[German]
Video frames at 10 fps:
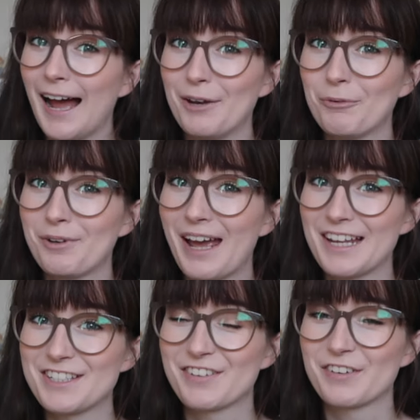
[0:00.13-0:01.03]
Hallo und
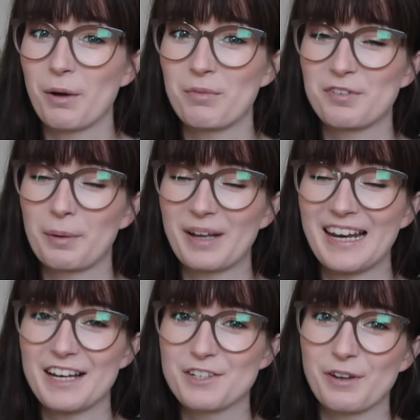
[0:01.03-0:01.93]
herzlich willkommen auf meinem
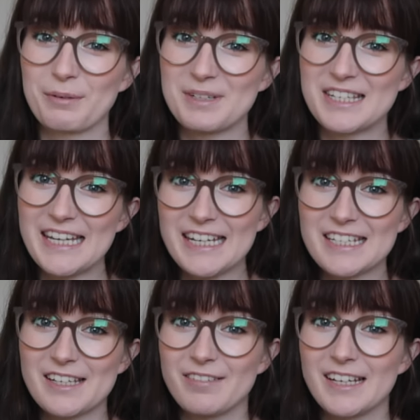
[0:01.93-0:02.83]
Kanal. Es freut mich sehr,
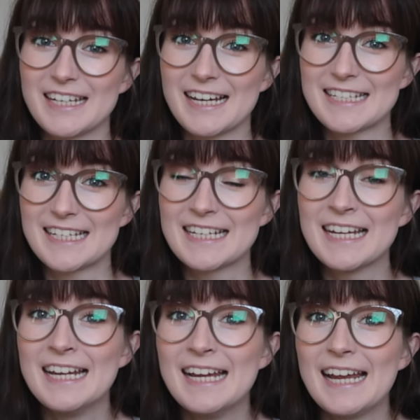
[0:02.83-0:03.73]
dass ihr wieder da seid.
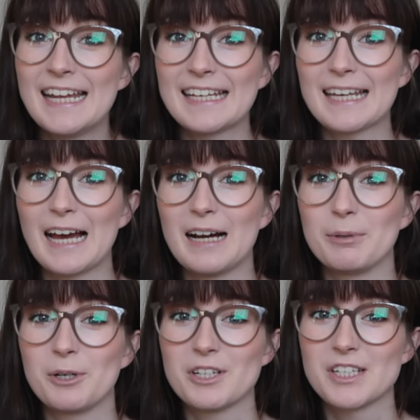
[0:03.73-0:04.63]
Ich
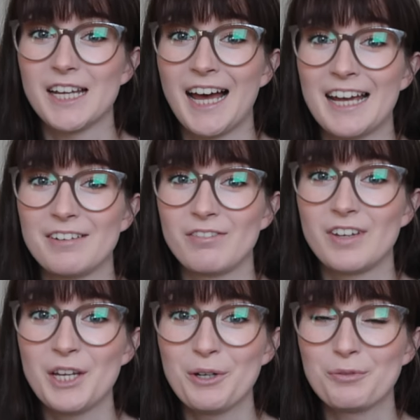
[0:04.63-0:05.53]
habe heute ein
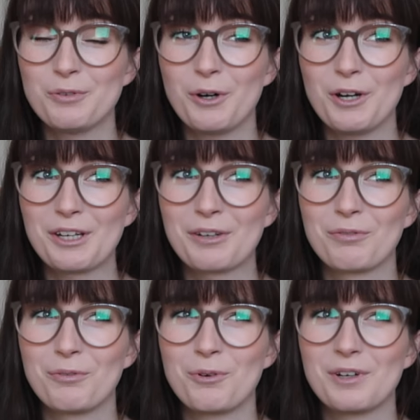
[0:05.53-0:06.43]
Video für euch,
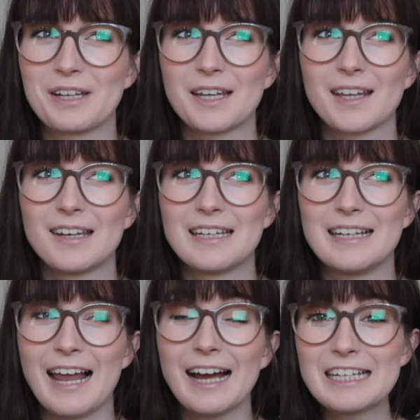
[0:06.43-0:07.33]
wo ich eine
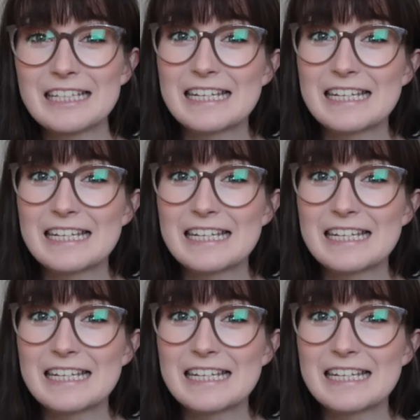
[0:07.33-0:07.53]
lange